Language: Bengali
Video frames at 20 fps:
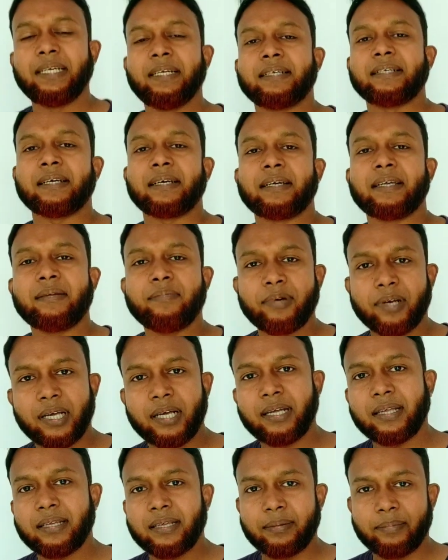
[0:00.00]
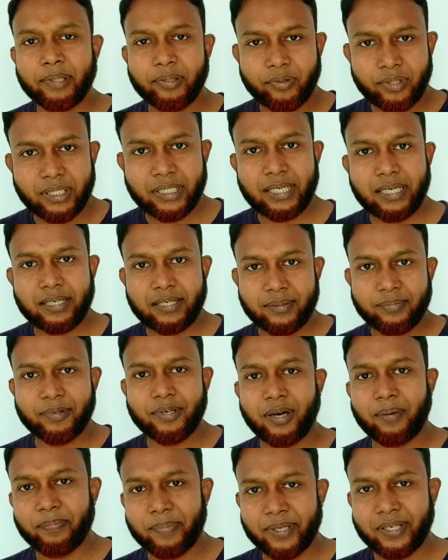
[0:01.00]
এটাকেই বলা হয় কমিউনিকেটিভ
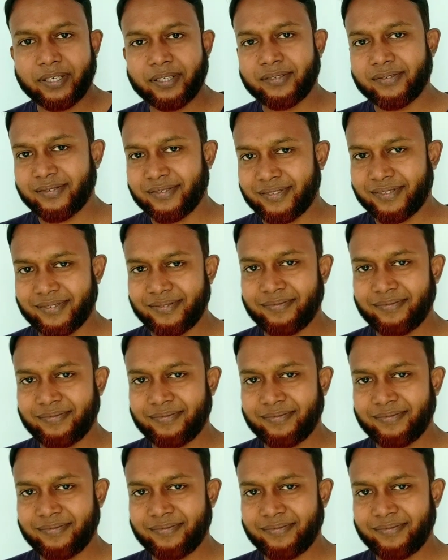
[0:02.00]
কম্পিটেন্স